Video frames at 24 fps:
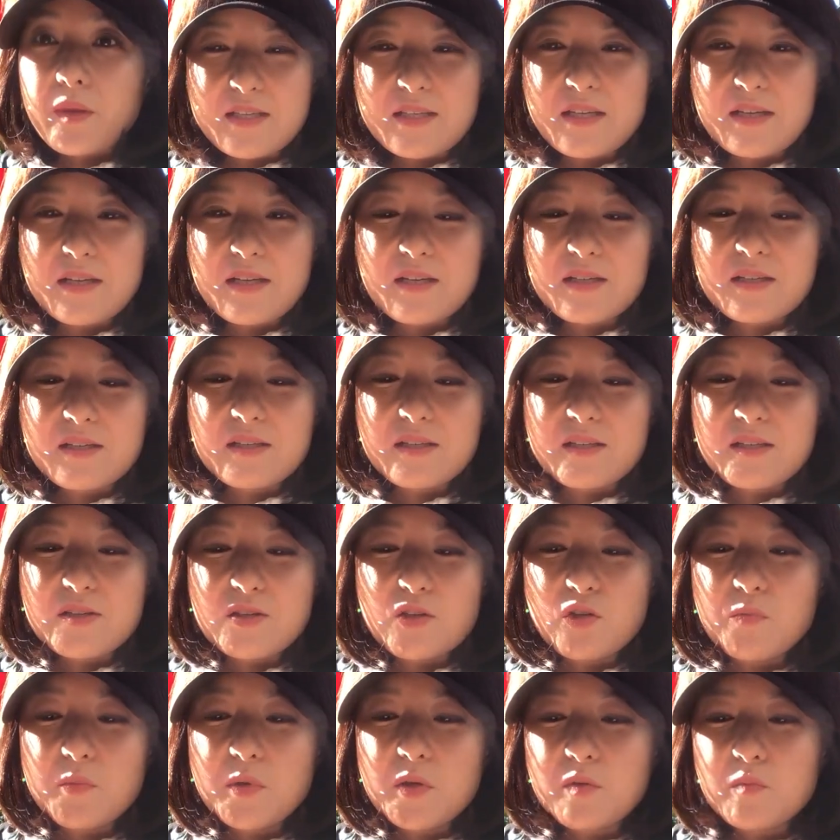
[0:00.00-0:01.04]
자기
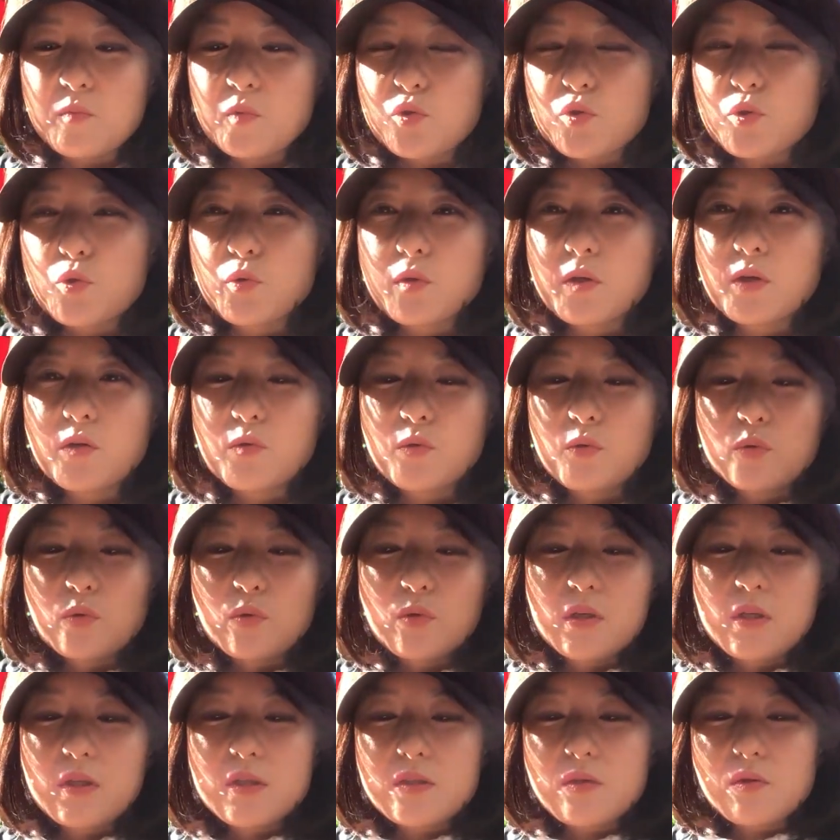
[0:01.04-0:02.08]
생각을 처음에는 뭐 조리
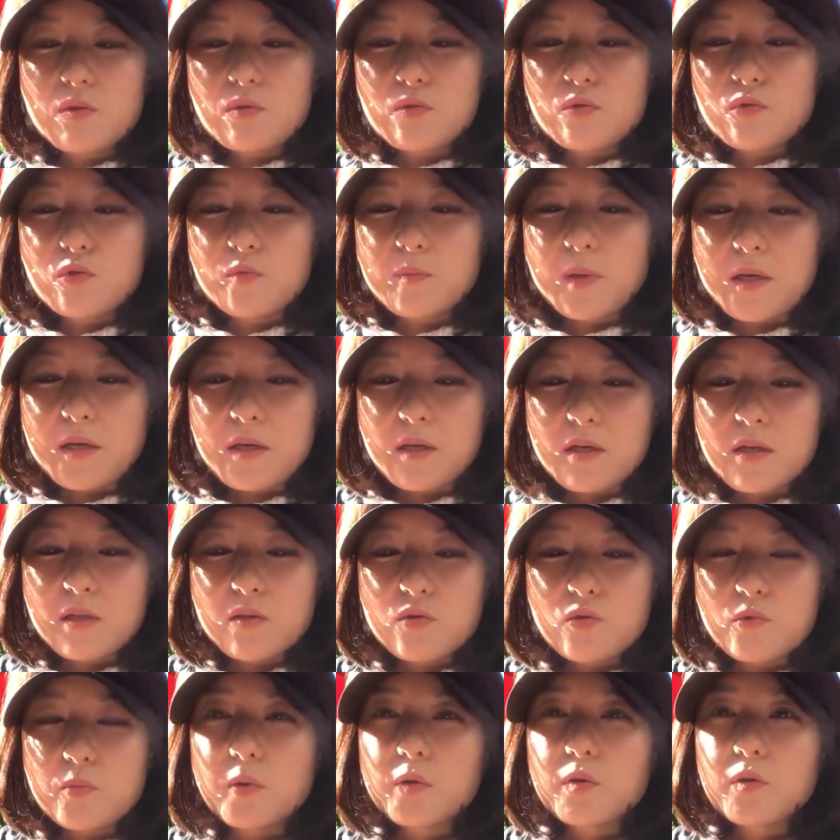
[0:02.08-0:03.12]
있고 논리적으로
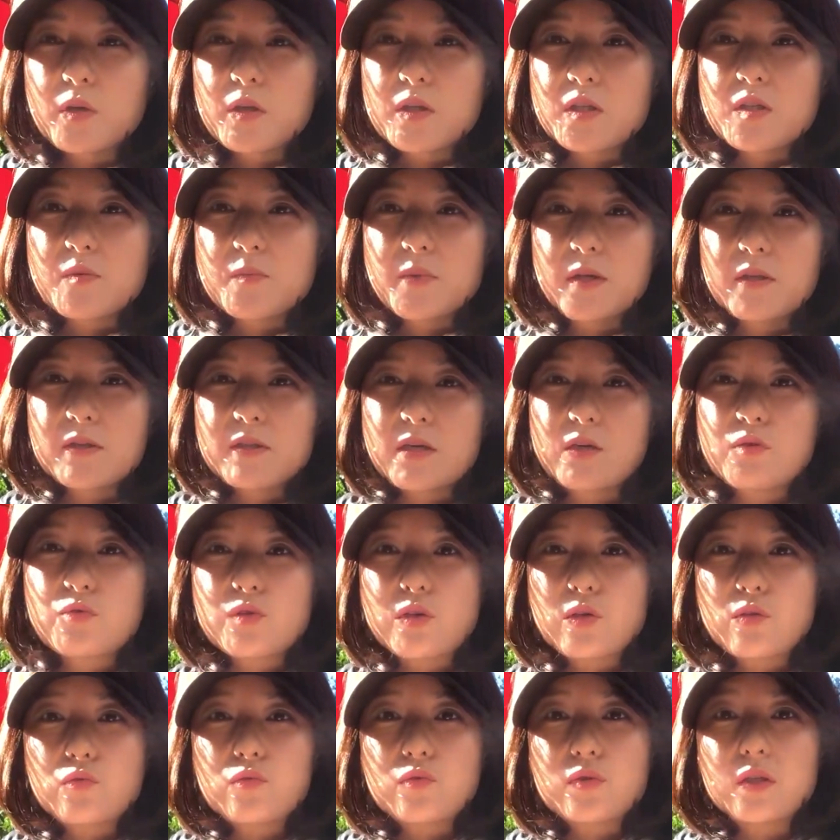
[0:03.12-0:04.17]
말하기는 좀 어렵겠지만
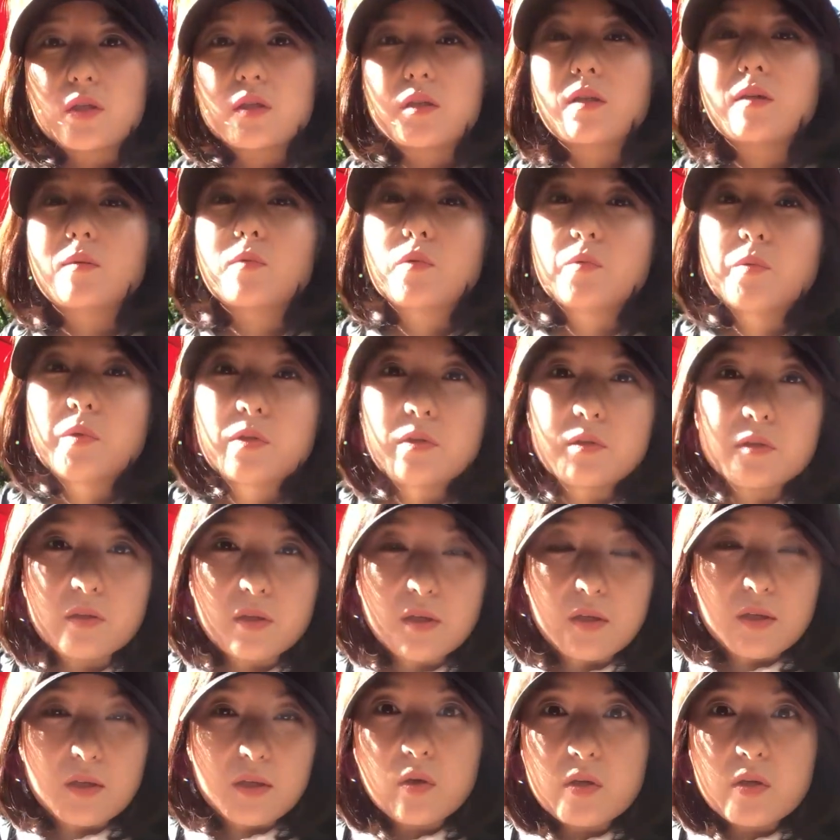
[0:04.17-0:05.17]
자꾸 자꾸 찍다 보면은